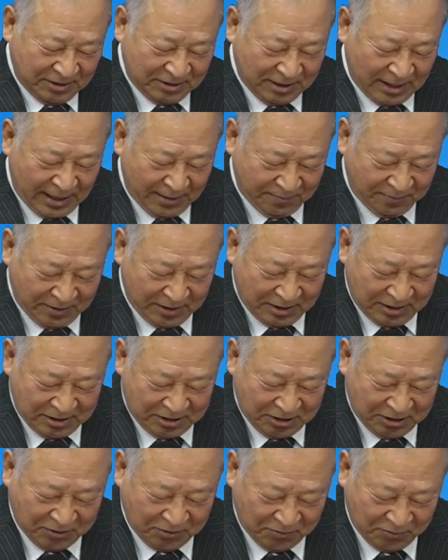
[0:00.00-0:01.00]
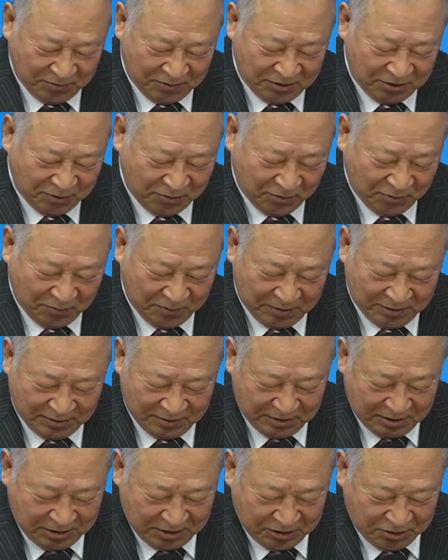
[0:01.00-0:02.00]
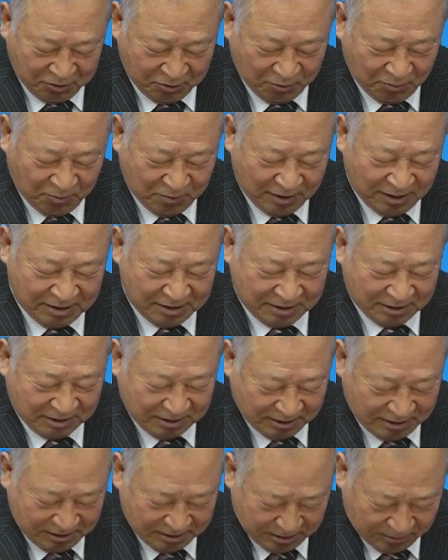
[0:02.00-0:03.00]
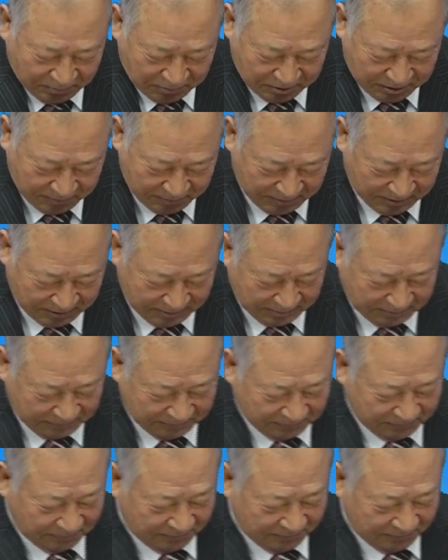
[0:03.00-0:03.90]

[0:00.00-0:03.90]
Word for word: 자 앞에 1 9 19편 19번 가셔서 1절 보시면은